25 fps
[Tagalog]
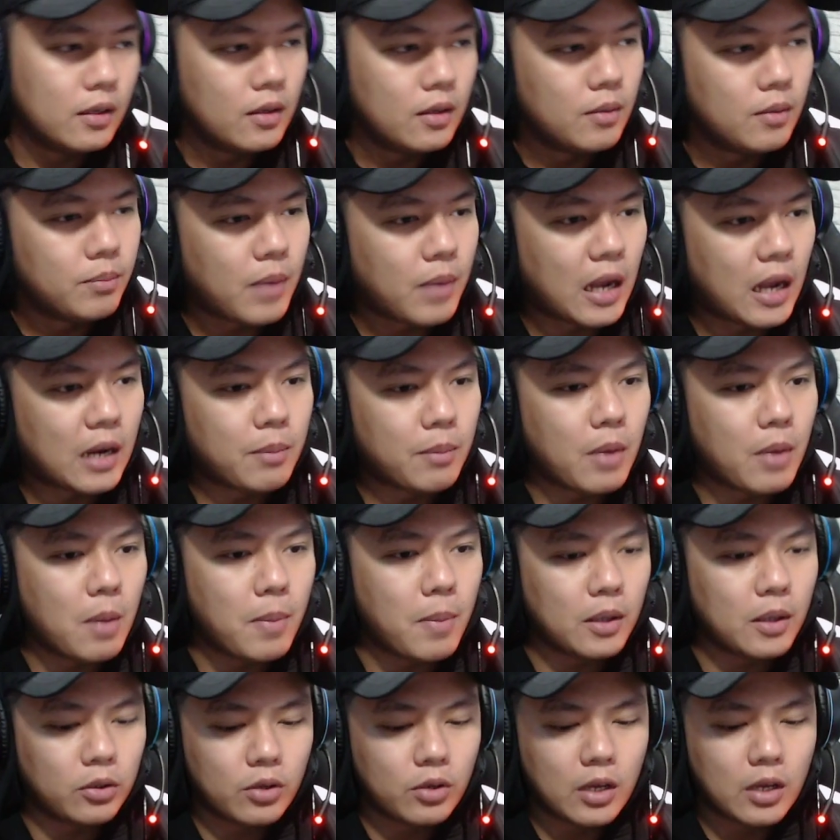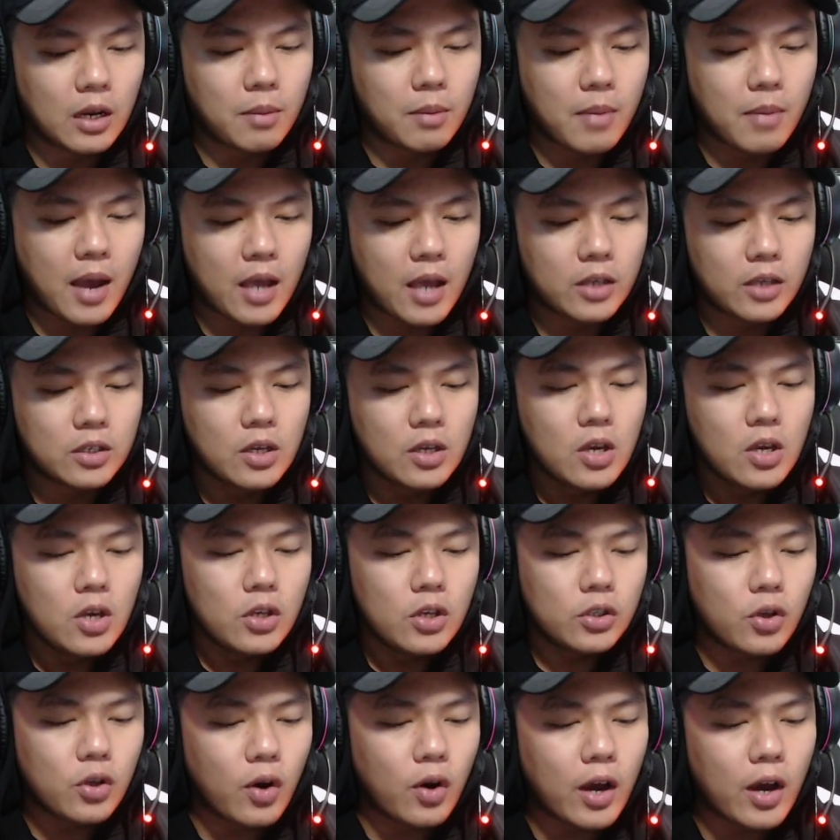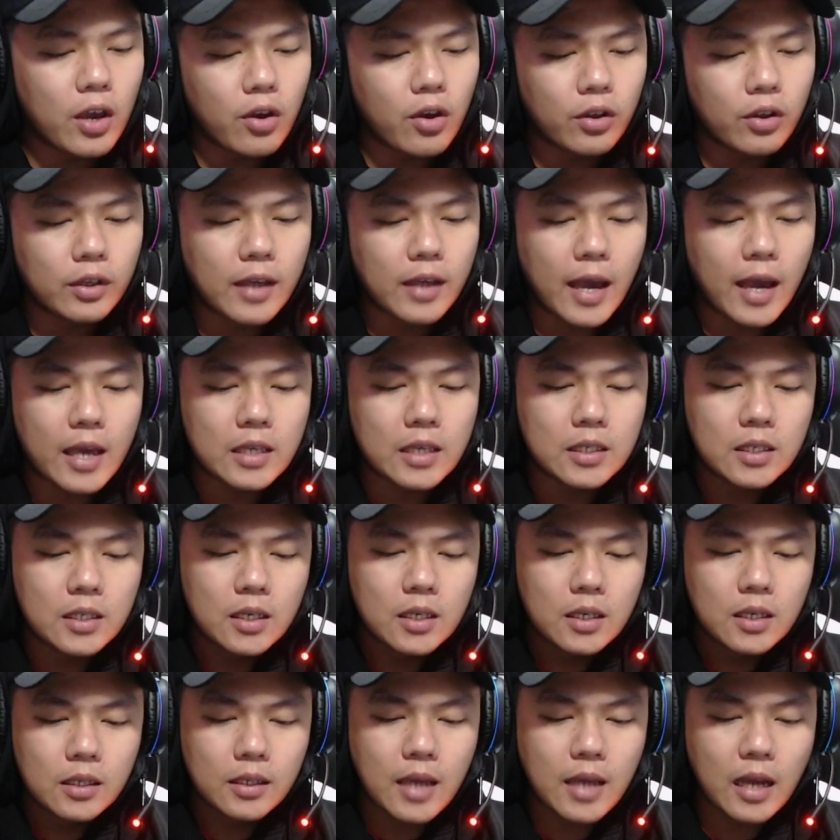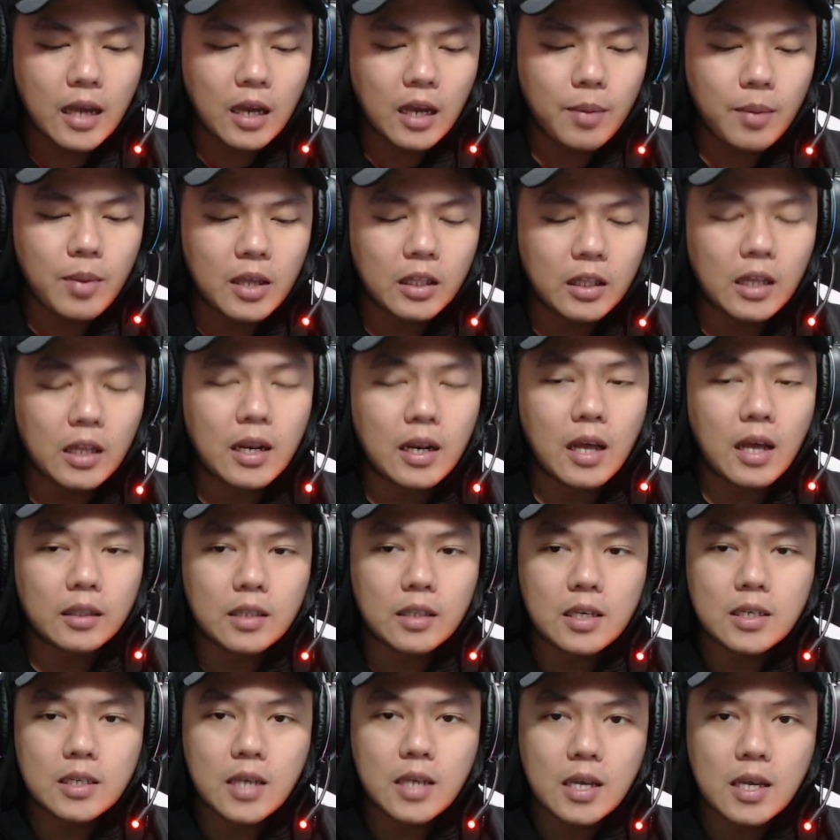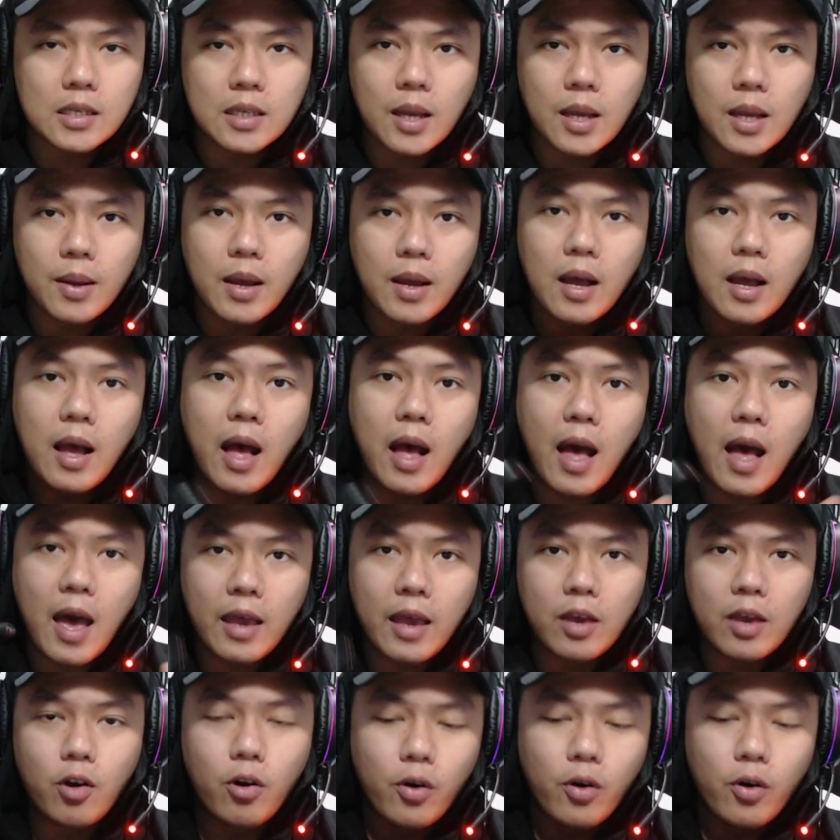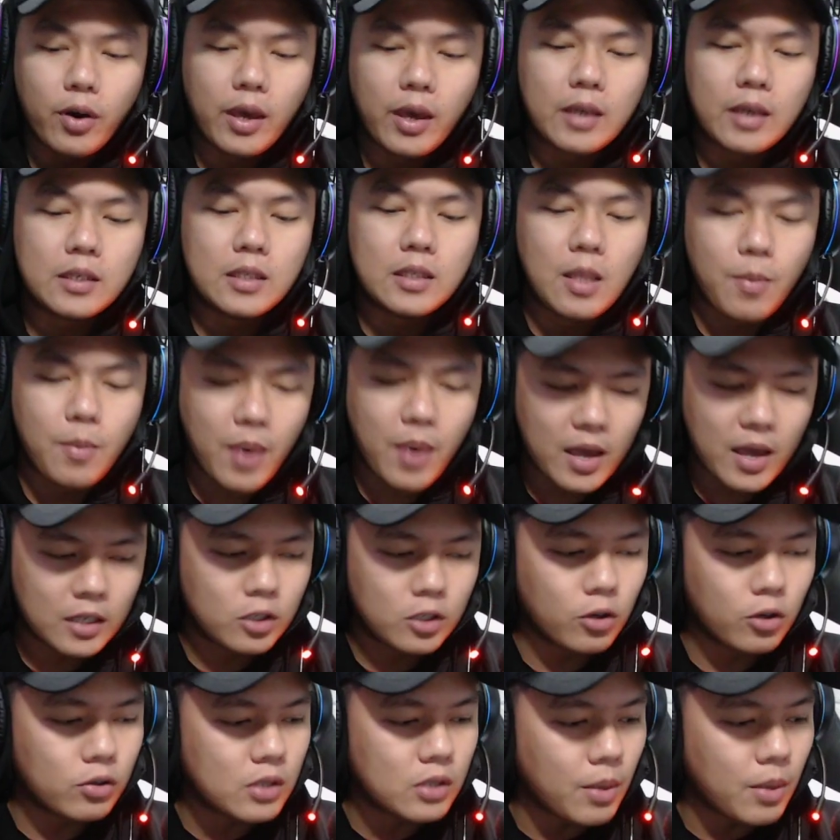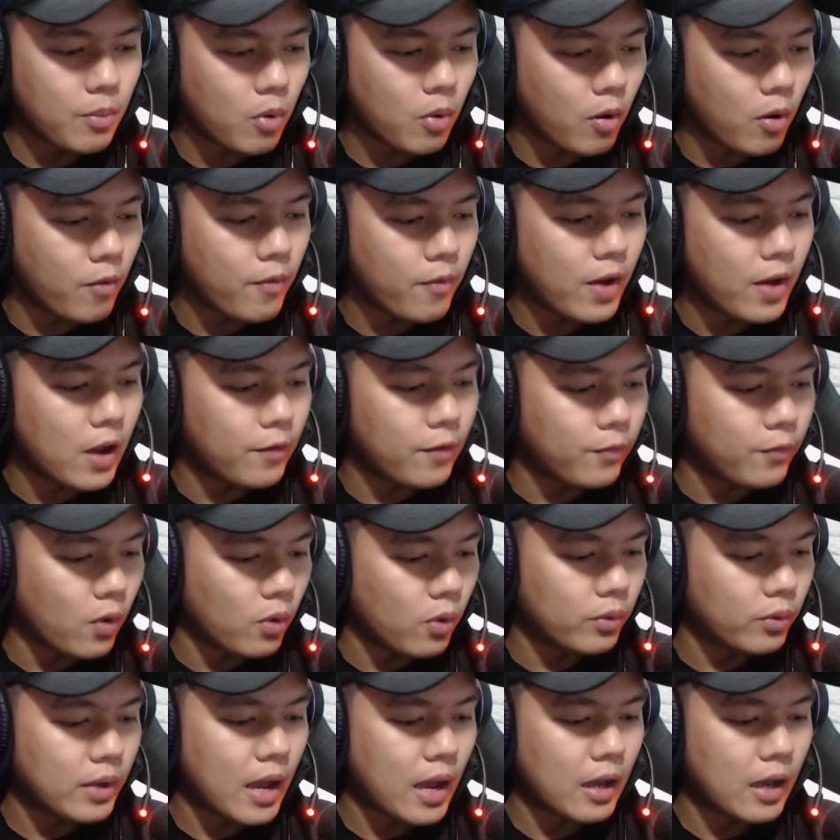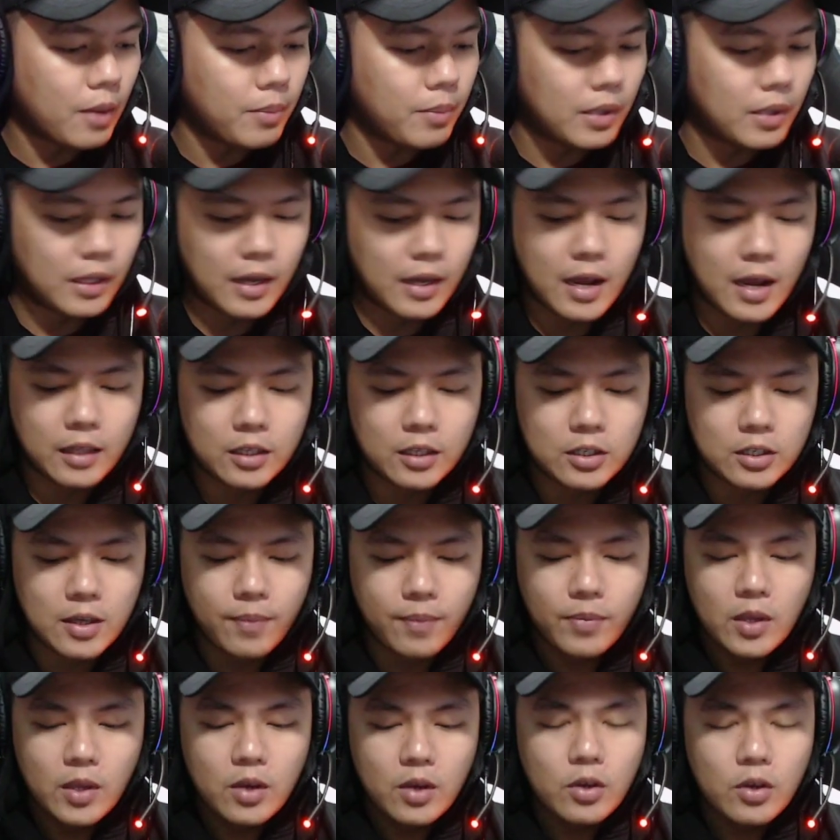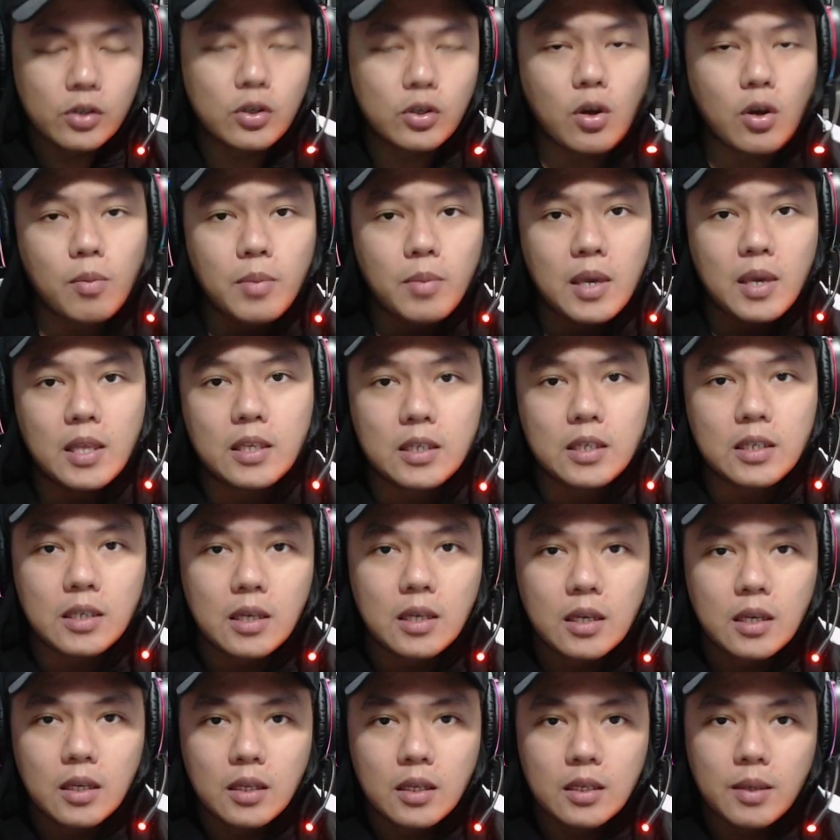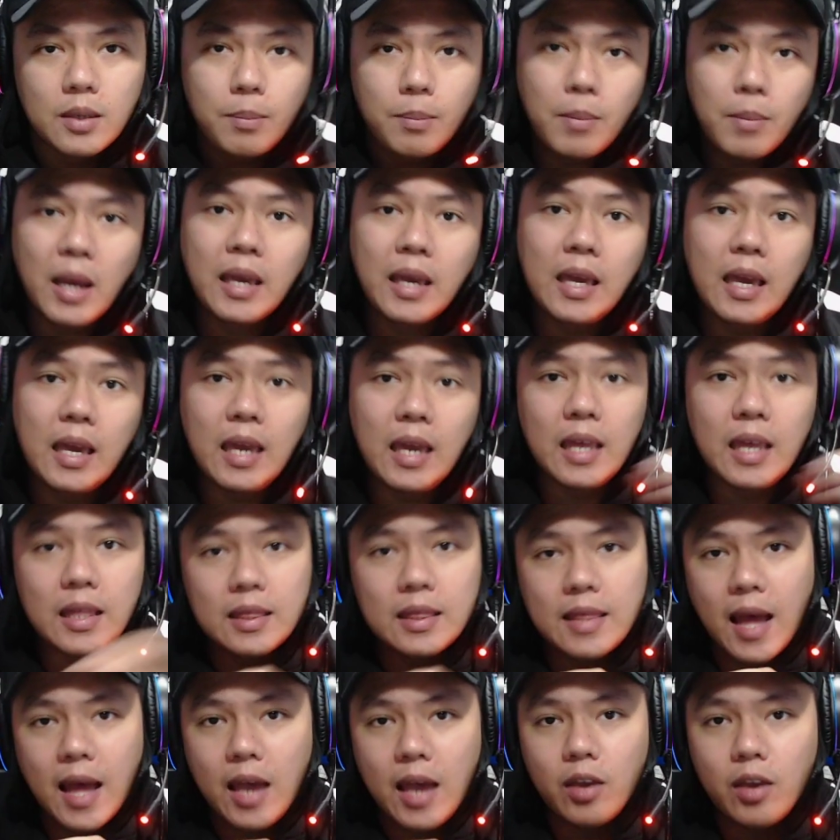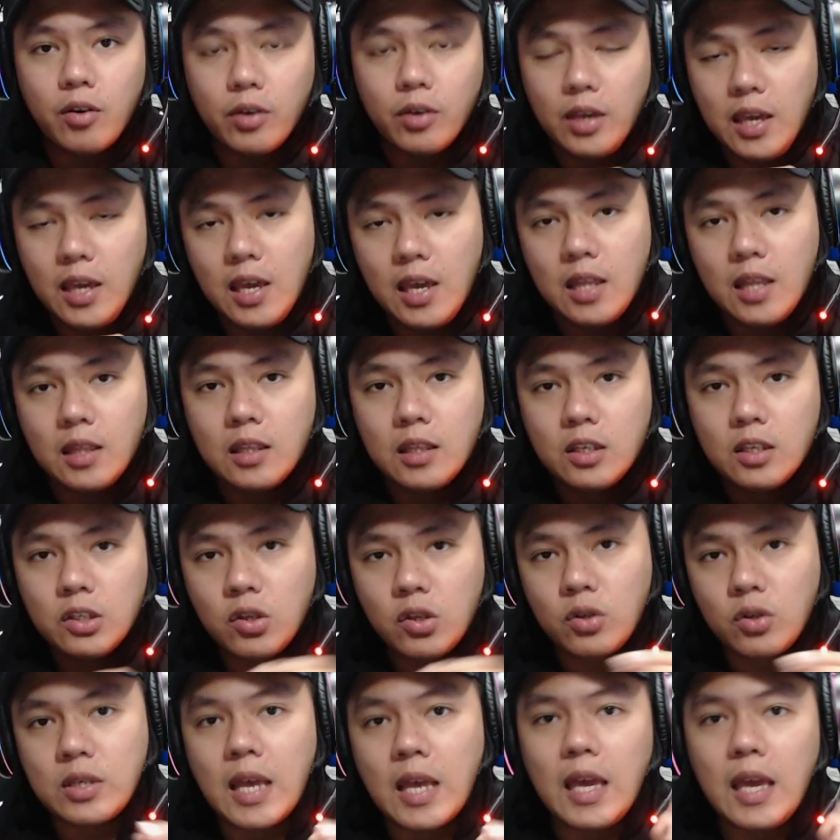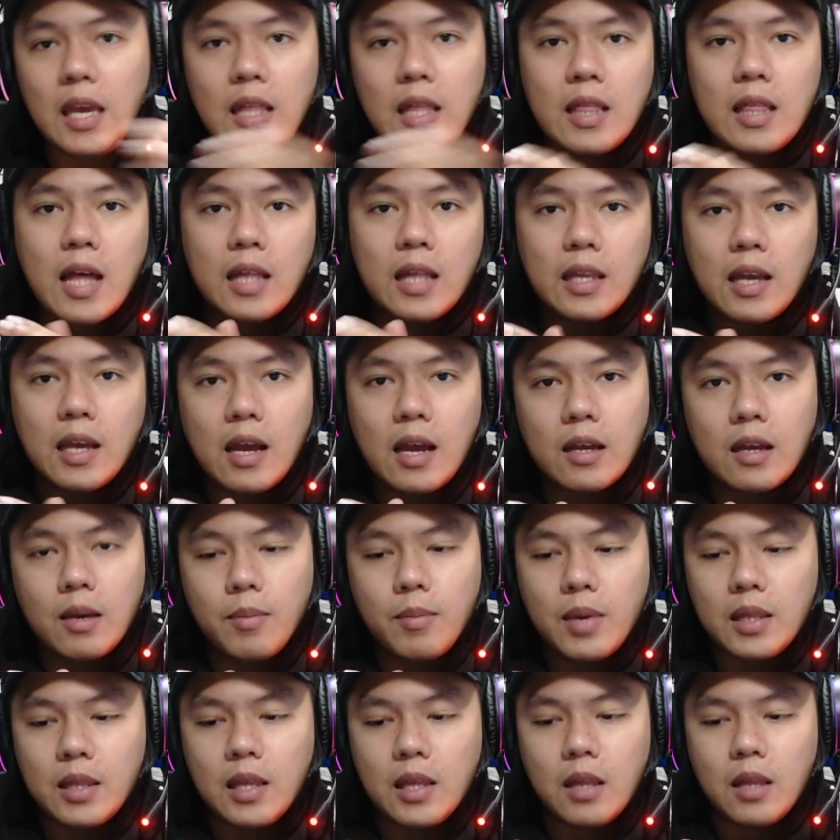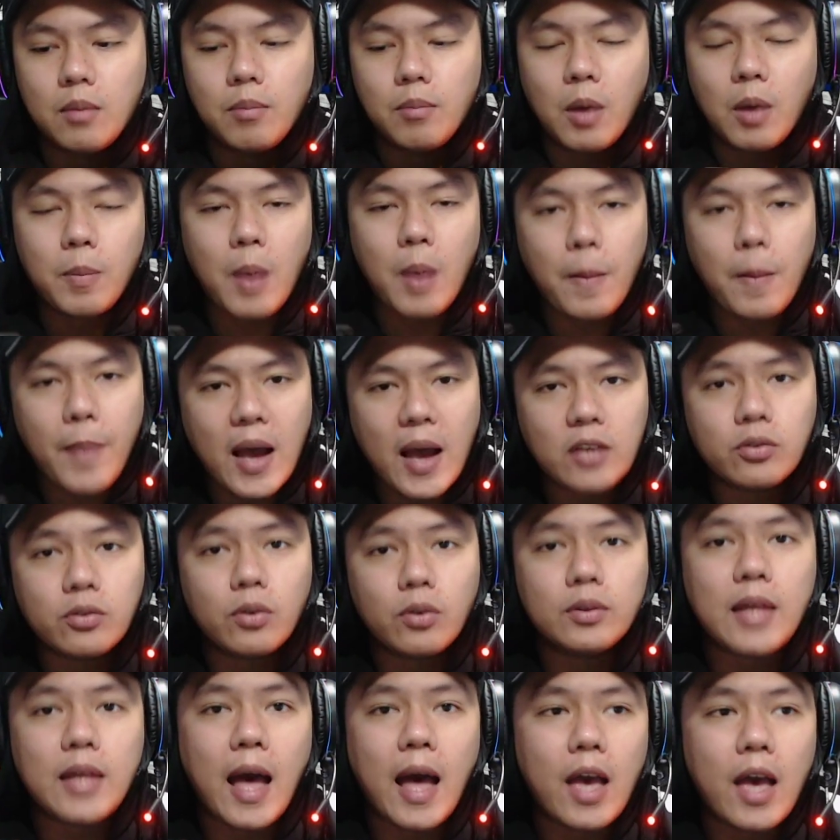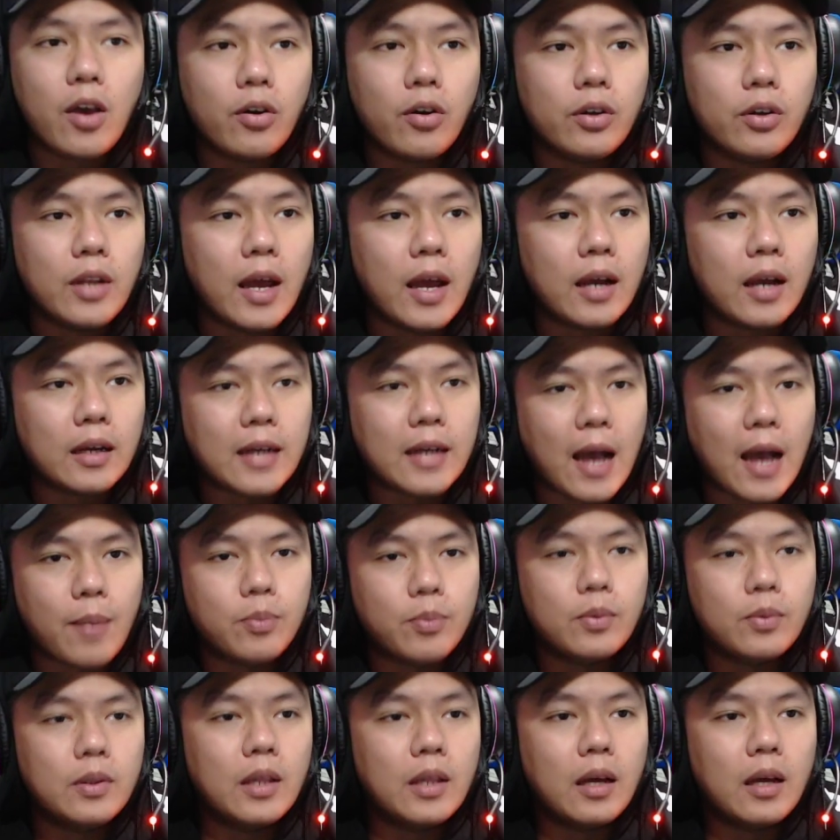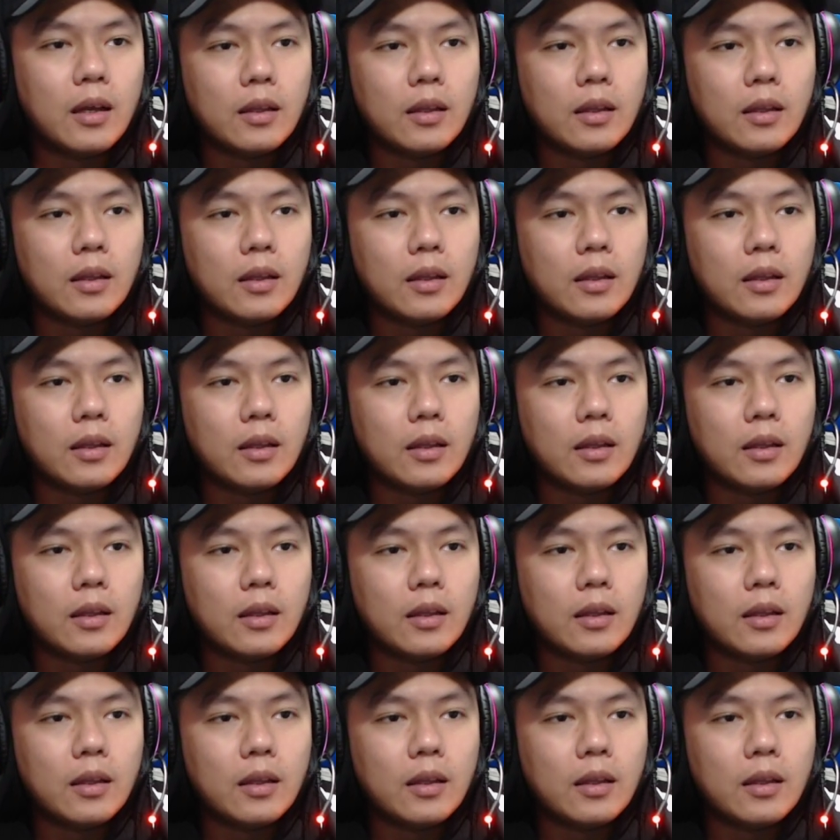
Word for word: Para may bato niya na maayos. So ngayon guys, gagamitin natin siya sa iOS device. So sa mobile phone, gagamitin natin siya. So means, mag in tayo. In. So, sa in natin gagamitin. Magpapasok tayo ng cap, ng,